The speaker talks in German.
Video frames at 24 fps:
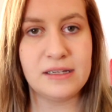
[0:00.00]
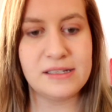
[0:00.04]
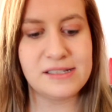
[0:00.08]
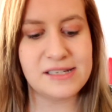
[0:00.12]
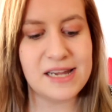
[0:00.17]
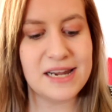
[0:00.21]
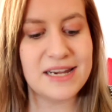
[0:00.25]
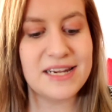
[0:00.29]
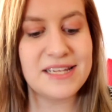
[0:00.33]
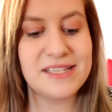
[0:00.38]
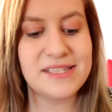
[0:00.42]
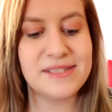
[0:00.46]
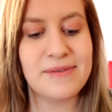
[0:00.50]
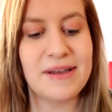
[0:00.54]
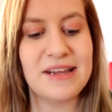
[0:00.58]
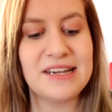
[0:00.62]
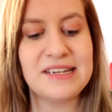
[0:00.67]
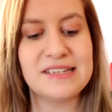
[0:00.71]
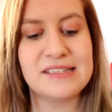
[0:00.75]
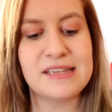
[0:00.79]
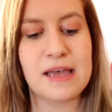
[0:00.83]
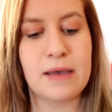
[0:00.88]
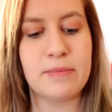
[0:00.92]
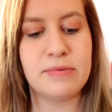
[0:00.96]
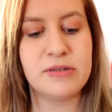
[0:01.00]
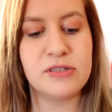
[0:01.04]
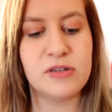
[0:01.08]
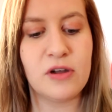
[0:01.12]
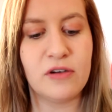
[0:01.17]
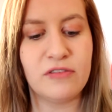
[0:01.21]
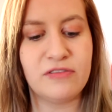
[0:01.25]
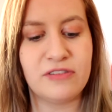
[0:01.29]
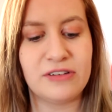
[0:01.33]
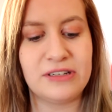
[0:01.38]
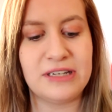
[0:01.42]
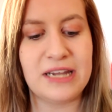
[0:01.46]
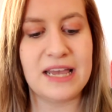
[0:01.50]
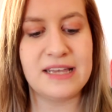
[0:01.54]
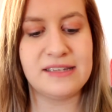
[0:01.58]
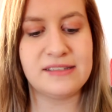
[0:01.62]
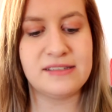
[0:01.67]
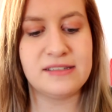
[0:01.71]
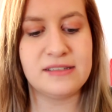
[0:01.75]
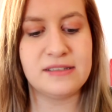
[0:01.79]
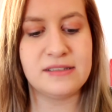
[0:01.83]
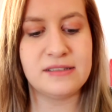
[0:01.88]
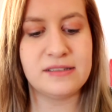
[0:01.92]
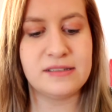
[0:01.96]
dann als zweites habe ich noch von
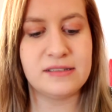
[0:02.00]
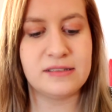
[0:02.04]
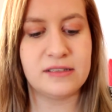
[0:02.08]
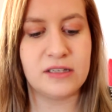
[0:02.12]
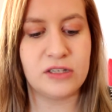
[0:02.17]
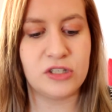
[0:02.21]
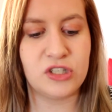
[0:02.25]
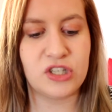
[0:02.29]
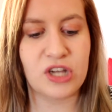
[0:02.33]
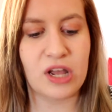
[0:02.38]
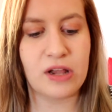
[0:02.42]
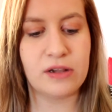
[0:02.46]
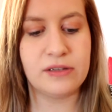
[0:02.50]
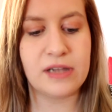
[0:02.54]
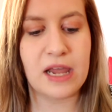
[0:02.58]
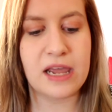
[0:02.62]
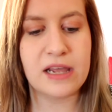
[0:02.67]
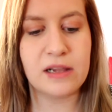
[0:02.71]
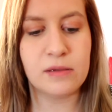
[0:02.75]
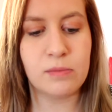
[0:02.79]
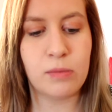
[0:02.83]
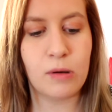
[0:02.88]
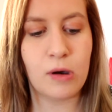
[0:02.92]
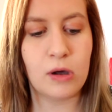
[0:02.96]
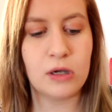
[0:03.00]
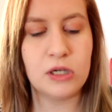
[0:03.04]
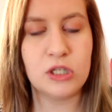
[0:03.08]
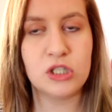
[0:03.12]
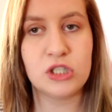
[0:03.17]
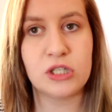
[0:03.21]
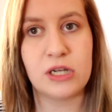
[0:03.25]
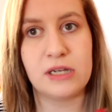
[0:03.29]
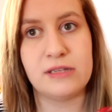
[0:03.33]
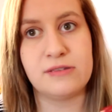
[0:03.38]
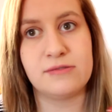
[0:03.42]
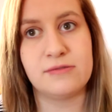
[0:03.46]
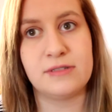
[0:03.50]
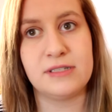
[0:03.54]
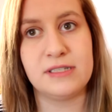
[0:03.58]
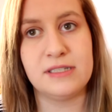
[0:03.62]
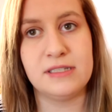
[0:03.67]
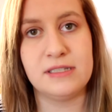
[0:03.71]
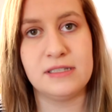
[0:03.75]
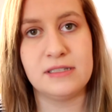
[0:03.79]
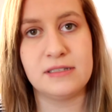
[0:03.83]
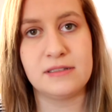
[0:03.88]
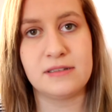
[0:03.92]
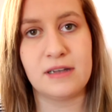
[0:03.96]
Essence The Gel Nail Polish, also
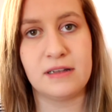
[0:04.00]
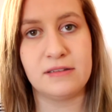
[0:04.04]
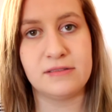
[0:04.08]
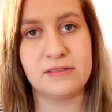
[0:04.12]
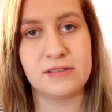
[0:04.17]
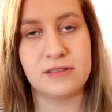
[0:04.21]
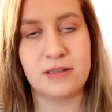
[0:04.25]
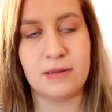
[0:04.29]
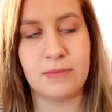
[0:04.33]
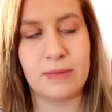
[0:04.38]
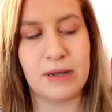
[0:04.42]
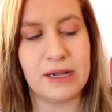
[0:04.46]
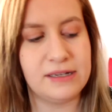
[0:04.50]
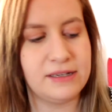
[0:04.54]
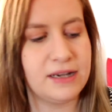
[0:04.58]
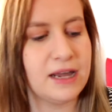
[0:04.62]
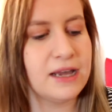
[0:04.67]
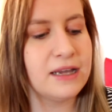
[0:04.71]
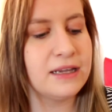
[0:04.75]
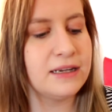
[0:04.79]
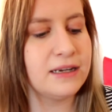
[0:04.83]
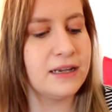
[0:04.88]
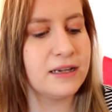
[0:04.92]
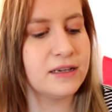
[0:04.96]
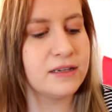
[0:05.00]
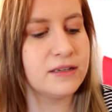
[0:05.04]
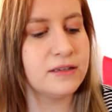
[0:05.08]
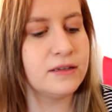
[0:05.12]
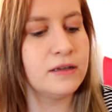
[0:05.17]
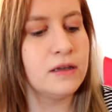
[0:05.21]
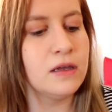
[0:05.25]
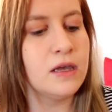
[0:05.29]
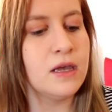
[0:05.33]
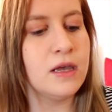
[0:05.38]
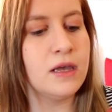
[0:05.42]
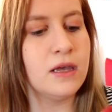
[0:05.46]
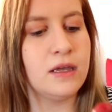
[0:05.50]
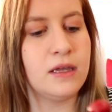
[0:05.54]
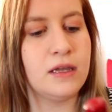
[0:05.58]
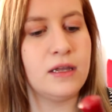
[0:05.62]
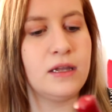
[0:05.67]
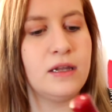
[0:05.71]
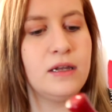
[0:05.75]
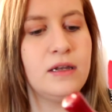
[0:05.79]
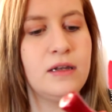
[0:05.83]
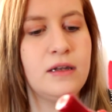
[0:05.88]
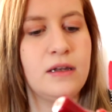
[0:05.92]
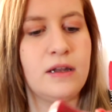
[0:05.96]
die ganz normalen Nagellacke,
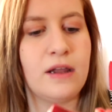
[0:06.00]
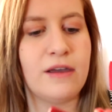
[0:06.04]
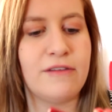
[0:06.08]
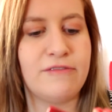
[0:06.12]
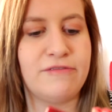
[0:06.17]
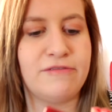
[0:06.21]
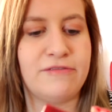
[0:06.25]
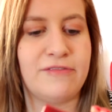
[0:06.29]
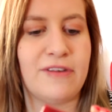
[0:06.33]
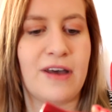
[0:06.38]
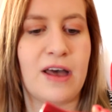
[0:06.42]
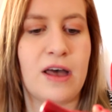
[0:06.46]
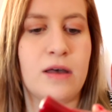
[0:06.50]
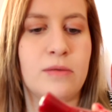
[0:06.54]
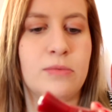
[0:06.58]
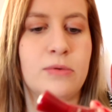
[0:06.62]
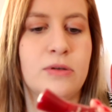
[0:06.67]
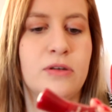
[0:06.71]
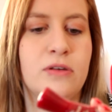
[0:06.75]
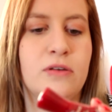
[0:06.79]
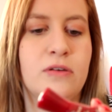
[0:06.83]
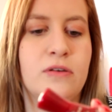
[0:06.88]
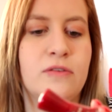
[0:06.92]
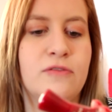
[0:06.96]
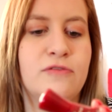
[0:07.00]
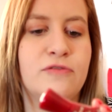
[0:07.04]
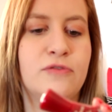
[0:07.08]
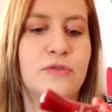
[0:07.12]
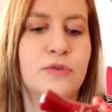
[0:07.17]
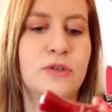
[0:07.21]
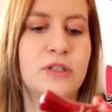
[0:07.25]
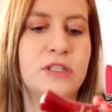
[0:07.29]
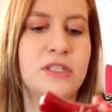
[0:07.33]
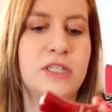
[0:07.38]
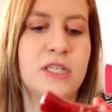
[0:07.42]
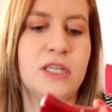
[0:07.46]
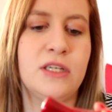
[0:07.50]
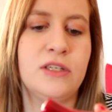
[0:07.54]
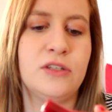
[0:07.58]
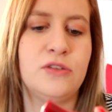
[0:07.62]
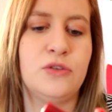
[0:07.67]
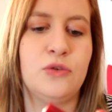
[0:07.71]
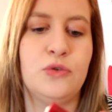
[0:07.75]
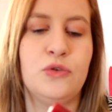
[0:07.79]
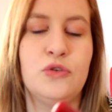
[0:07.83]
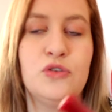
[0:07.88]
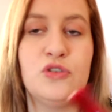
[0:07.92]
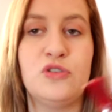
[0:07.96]
in der Farbe
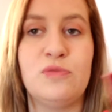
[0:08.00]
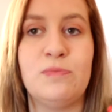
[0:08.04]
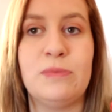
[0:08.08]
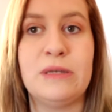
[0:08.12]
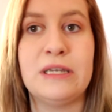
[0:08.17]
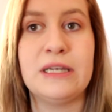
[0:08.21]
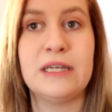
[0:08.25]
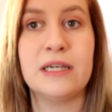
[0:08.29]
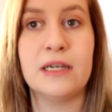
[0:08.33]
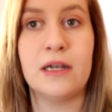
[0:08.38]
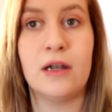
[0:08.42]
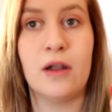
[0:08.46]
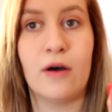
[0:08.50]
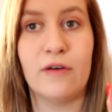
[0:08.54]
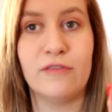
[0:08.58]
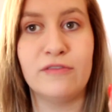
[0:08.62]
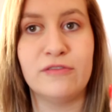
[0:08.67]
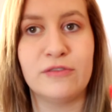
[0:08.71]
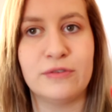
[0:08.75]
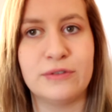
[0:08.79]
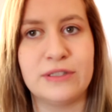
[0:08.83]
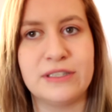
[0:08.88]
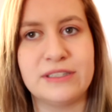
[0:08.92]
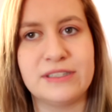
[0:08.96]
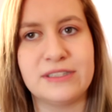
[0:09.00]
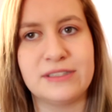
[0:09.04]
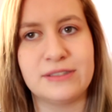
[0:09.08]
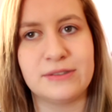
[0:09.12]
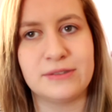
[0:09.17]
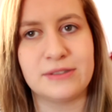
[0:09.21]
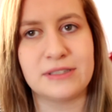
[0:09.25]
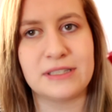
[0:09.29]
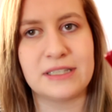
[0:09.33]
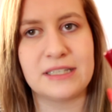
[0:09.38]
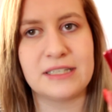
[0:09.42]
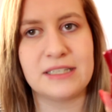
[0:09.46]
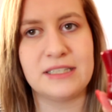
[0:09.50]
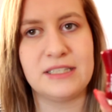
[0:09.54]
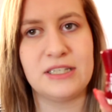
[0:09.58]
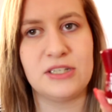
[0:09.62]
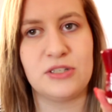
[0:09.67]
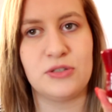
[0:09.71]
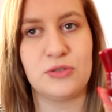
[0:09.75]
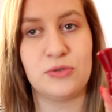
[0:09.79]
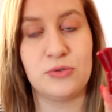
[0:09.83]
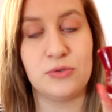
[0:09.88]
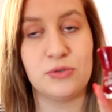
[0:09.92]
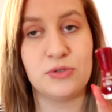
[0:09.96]
14 Do You Speak Love. Und das ist so ein
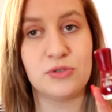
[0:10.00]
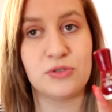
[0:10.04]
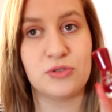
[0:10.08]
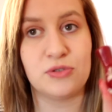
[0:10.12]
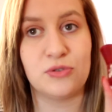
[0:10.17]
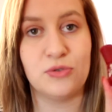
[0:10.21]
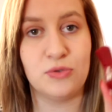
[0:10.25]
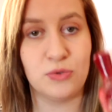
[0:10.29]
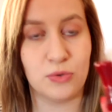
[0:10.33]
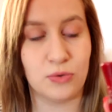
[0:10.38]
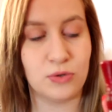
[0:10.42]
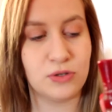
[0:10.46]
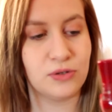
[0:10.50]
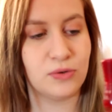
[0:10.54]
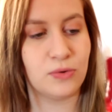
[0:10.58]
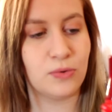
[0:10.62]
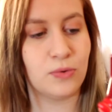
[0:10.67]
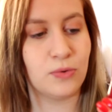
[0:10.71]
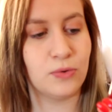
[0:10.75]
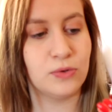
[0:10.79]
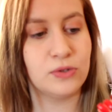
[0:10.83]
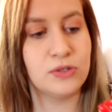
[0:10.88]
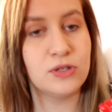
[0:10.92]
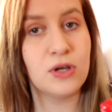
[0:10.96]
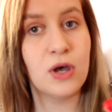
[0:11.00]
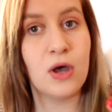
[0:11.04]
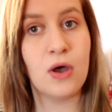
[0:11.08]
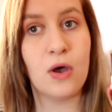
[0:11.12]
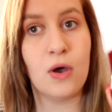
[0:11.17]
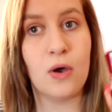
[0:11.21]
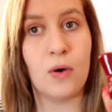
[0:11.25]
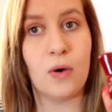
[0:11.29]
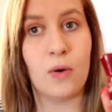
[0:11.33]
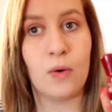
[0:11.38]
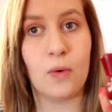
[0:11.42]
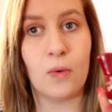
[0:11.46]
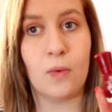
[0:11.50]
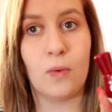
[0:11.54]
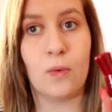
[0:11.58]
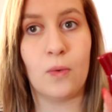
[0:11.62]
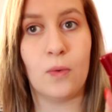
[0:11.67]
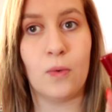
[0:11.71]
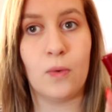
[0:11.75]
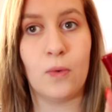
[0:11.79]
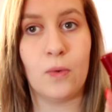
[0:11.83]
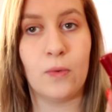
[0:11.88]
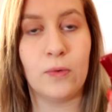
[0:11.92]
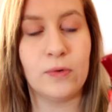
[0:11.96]
richtig schönes Dunkelrot.
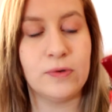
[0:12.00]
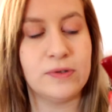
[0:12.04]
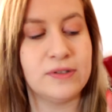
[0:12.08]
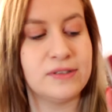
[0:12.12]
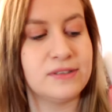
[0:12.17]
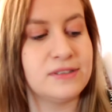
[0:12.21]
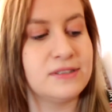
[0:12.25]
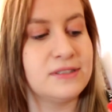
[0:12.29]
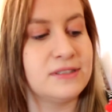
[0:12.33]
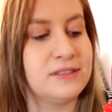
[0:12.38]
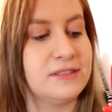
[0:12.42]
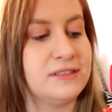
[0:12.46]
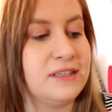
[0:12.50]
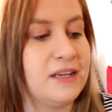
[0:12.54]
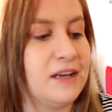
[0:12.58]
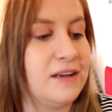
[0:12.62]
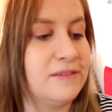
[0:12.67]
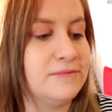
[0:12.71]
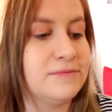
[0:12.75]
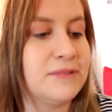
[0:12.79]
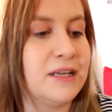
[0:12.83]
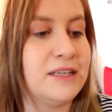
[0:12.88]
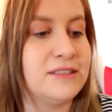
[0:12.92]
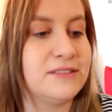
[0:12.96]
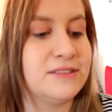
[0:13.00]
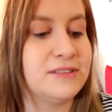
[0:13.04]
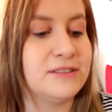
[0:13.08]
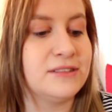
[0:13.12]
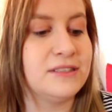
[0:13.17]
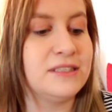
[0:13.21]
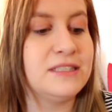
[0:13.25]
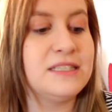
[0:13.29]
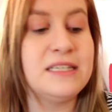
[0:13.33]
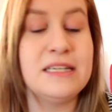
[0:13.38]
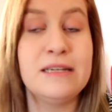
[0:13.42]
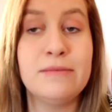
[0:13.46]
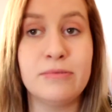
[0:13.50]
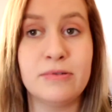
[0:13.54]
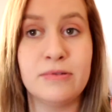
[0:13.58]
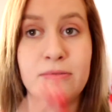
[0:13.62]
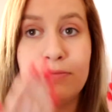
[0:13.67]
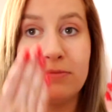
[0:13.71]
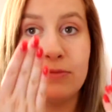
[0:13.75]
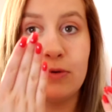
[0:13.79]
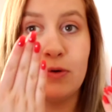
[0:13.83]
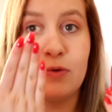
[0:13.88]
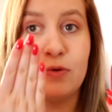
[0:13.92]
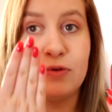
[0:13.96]
Und ja, also ich
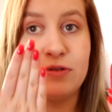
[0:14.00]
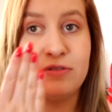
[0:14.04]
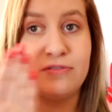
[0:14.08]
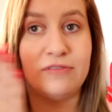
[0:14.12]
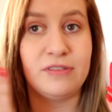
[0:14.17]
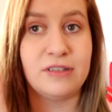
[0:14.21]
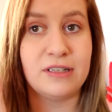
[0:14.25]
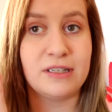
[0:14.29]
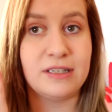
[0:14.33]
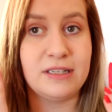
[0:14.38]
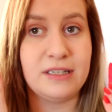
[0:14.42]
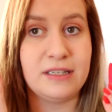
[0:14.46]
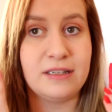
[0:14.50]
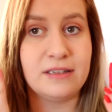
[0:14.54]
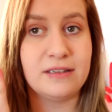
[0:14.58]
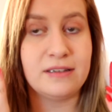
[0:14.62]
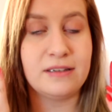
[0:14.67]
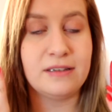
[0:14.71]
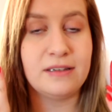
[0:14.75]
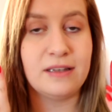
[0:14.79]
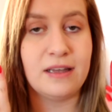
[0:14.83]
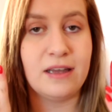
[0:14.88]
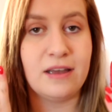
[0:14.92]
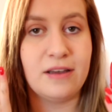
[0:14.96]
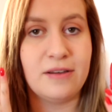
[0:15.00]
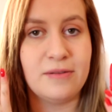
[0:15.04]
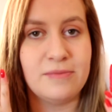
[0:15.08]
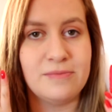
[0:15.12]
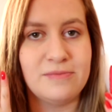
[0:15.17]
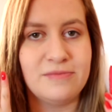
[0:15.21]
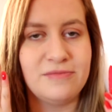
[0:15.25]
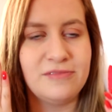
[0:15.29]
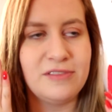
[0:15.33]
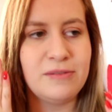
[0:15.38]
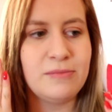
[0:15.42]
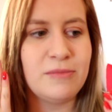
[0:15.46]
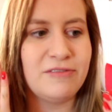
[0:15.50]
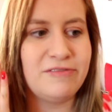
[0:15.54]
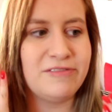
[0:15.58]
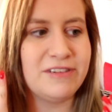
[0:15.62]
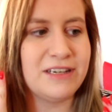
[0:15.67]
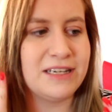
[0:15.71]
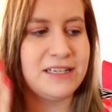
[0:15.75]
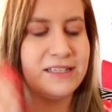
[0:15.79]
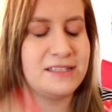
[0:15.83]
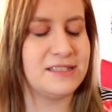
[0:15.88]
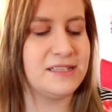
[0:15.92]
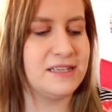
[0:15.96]
liebe rote Fingernägel, ähm, wie man
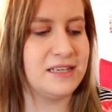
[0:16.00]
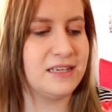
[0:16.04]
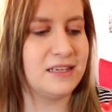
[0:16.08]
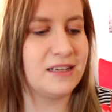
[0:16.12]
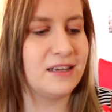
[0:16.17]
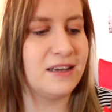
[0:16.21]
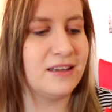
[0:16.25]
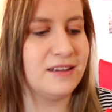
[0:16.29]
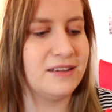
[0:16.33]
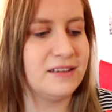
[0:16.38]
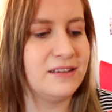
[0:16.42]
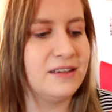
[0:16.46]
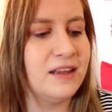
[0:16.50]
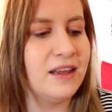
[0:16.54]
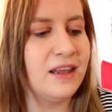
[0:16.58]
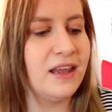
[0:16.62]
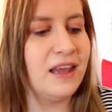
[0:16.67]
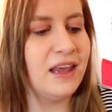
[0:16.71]
vielleicht sehen kann.